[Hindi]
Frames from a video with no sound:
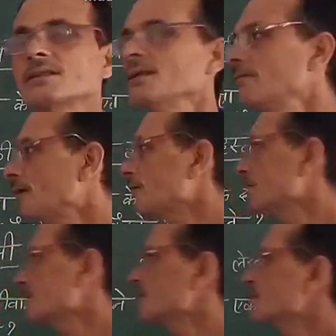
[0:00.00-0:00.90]
दीवानों
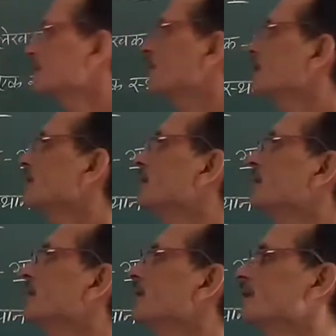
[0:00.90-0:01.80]
ने सच्ची बात ये
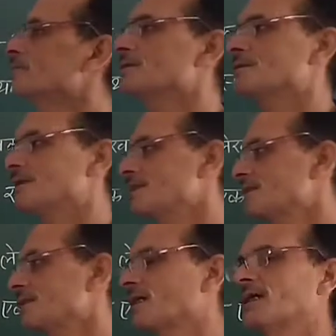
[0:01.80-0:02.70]
कही कि हम इस देश
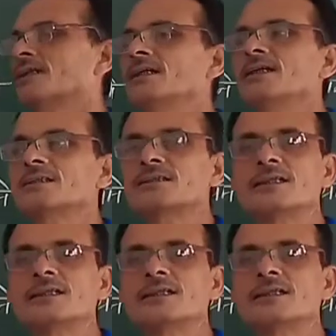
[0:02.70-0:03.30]
की खाते हैं इस